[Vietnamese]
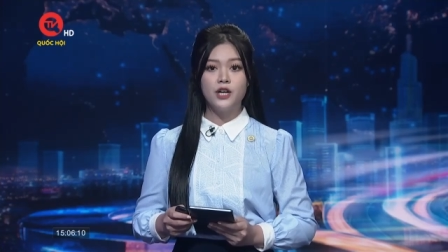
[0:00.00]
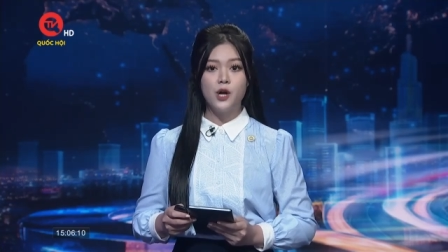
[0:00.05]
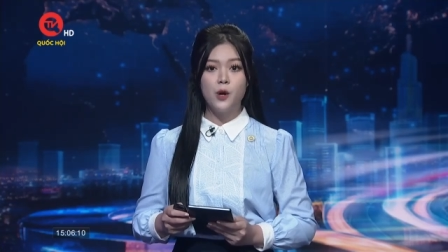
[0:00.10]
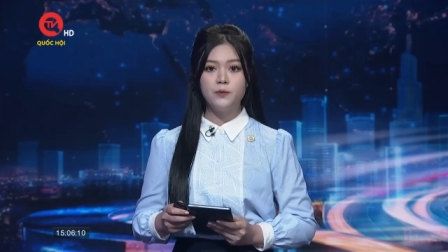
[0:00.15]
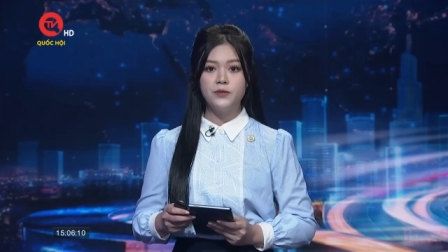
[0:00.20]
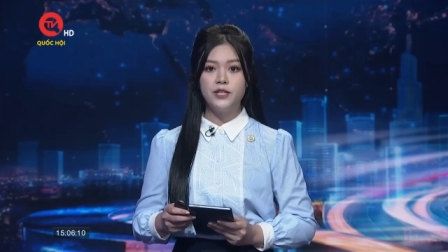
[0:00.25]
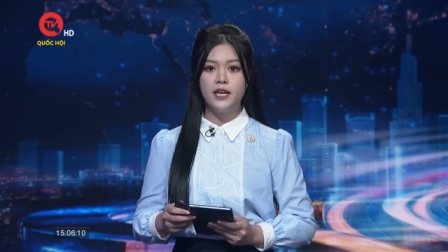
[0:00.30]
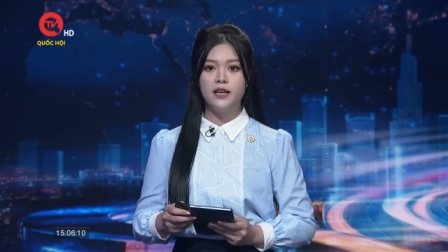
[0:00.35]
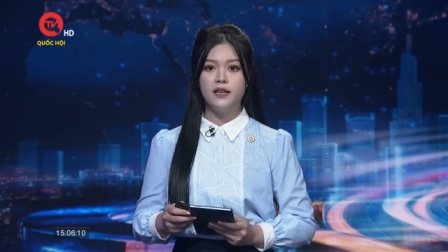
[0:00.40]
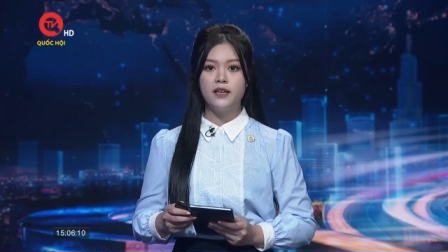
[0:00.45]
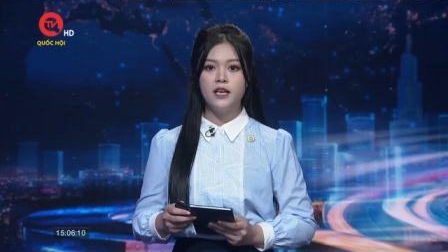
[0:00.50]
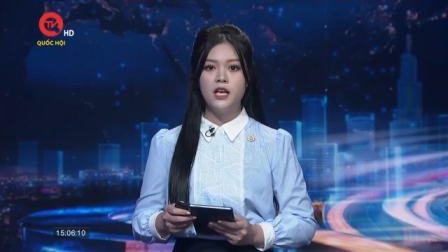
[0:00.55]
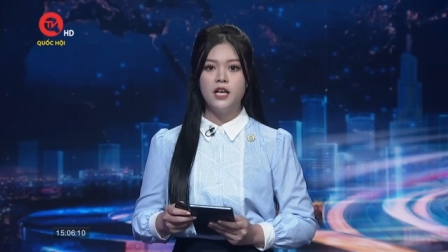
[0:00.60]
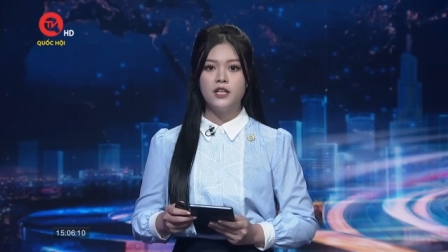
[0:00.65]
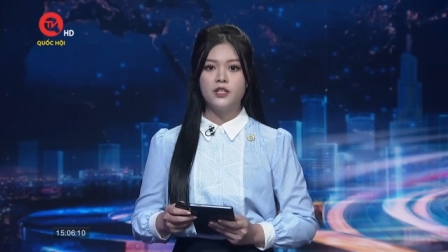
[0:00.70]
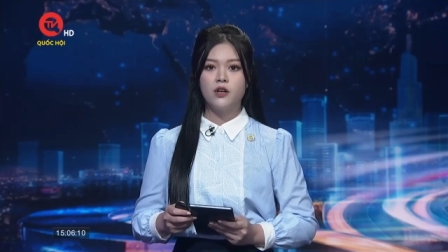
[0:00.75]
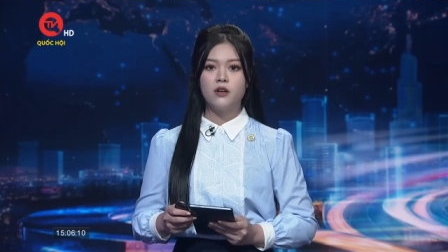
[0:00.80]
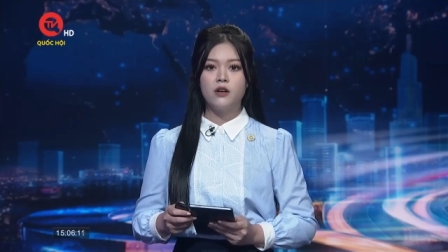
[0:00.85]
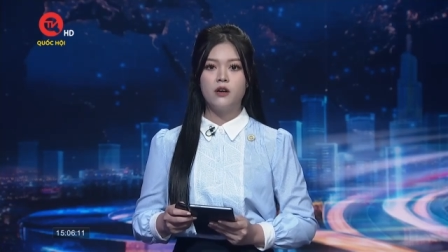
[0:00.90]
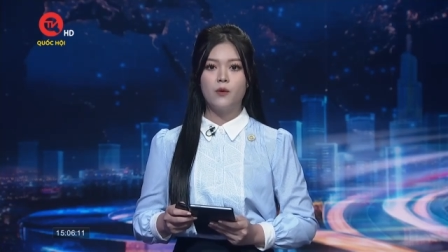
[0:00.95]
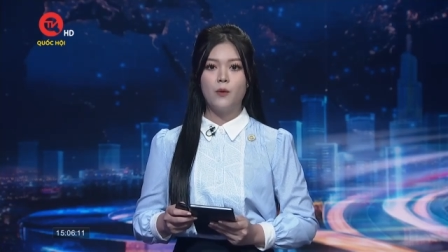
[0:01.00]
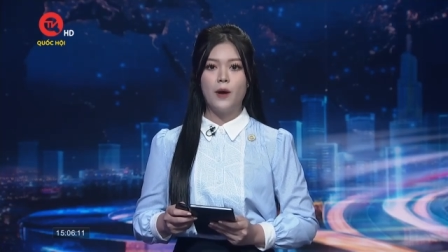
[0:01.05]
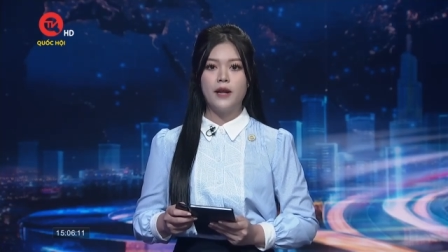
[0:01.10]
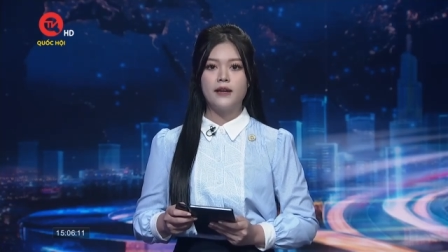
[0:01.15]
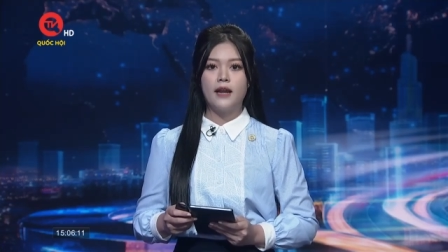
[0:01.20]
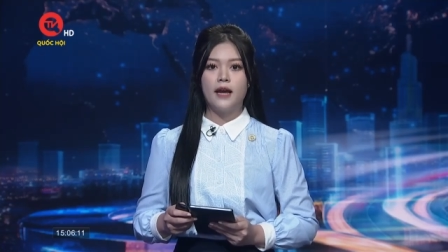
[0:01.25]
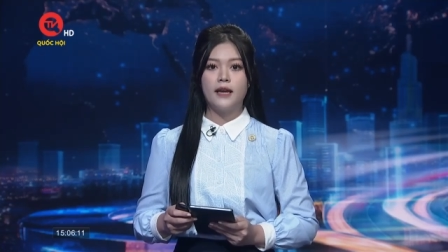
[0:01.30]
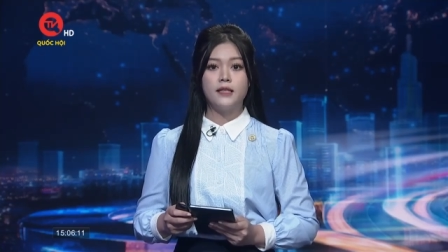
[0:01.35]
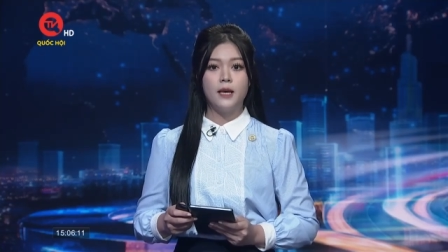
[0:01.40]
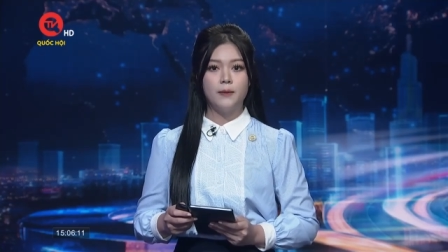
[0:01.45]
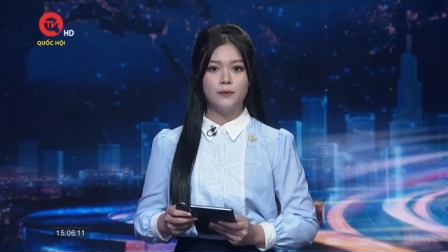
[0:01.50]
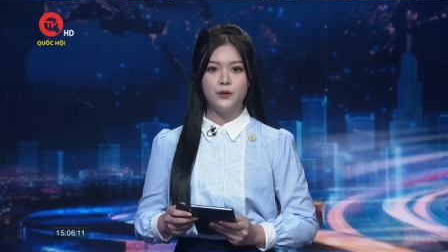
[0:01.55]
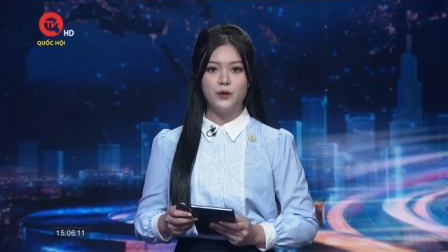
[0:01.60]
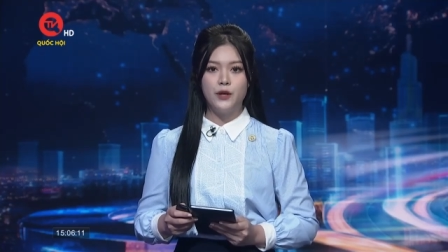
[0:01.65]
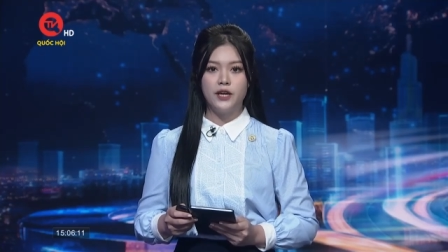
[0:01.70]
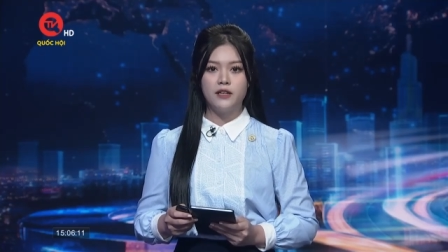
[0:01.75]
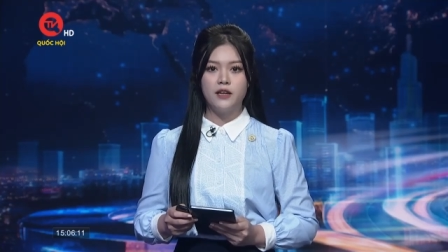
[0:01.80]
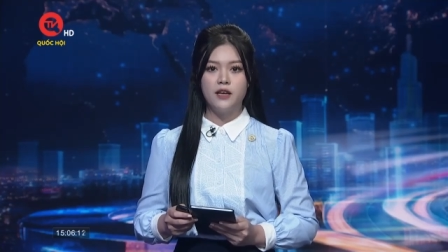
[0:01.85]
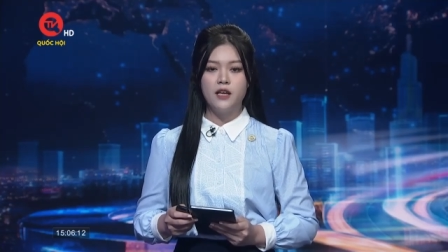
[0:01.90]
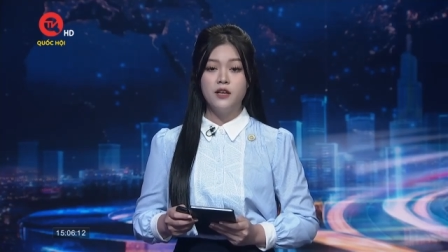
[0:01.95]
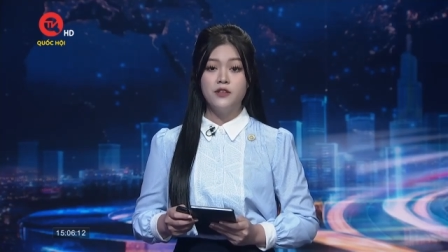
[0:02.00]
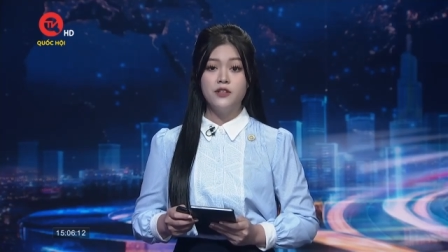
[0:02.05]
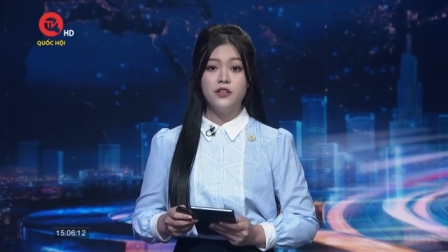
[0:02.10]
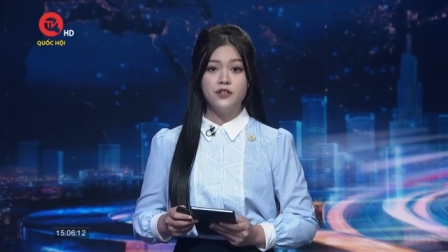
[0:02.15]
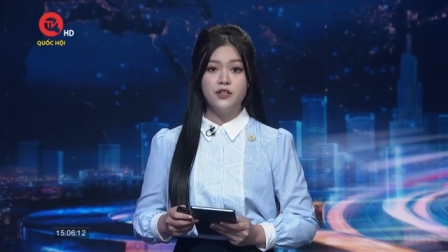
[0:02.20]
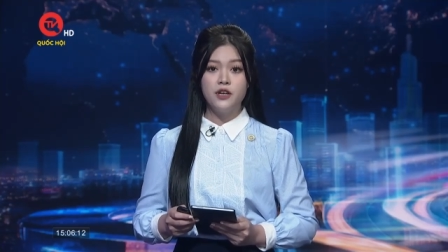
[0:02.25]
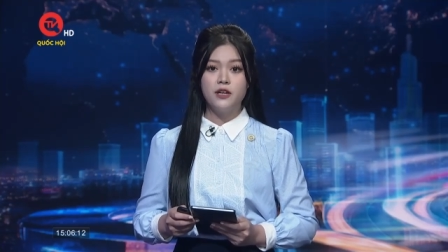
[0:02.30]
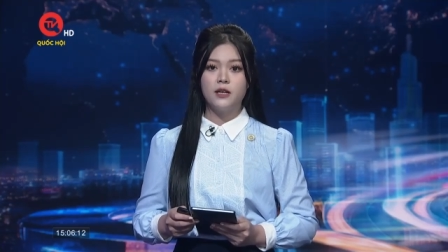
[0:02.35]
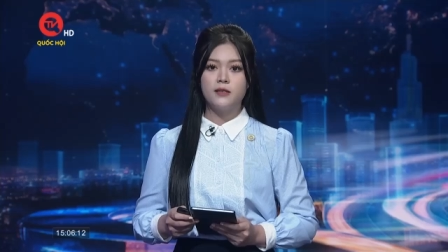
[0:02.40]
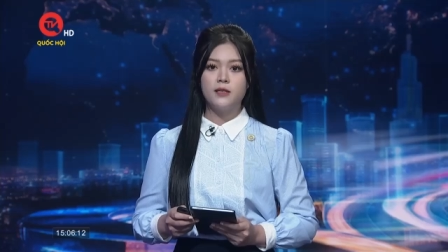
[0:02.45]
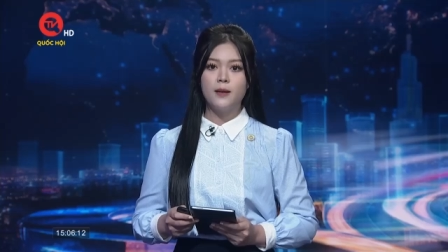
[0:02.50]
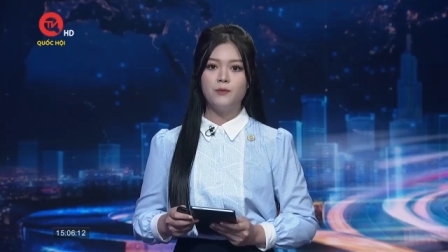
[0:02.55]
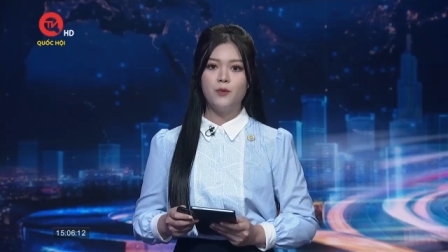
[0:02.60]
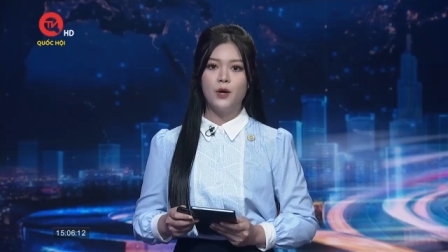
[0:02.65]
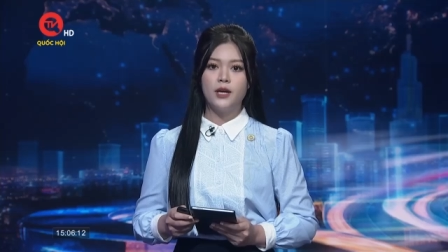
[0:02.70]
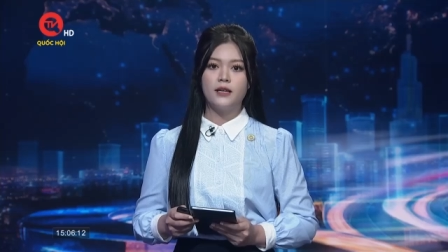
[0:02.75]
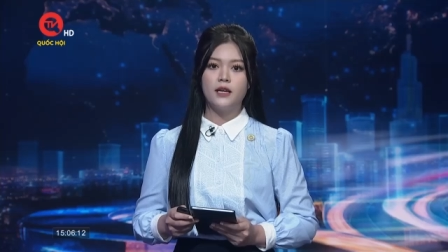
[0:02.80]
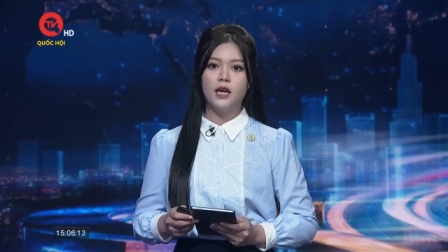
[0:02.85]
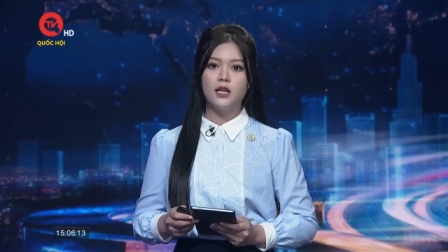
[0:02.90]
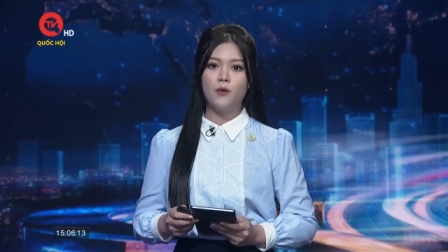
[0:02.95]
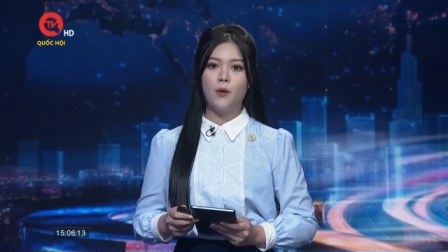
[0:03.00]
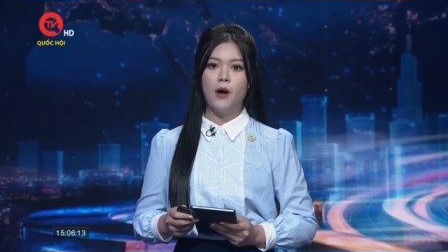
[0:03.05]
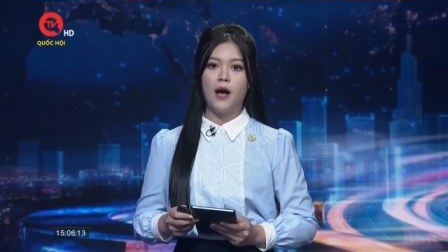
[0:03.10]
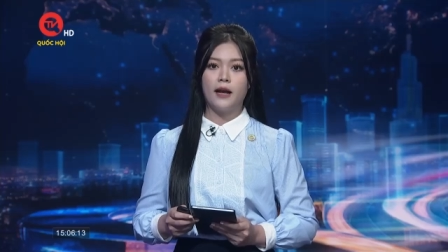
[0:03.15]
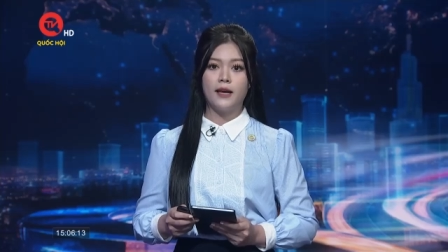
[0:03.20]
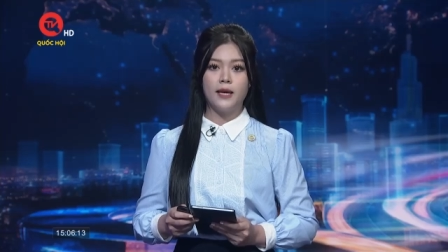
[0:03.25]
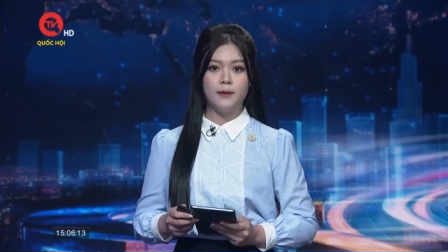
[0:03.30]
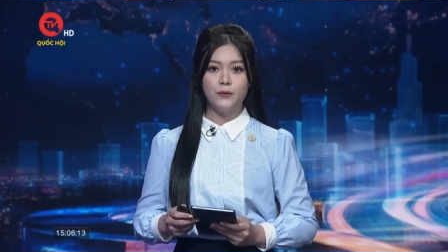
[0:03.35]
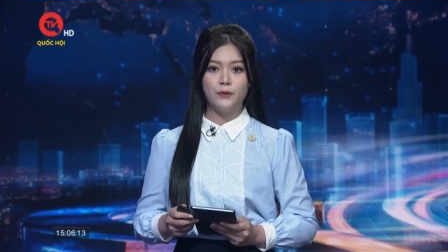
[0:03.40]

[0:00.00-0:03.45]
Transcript: công trình do cơ quan này thẩm duyệt nhưng chưa được chấp thuận kết quả nghiệm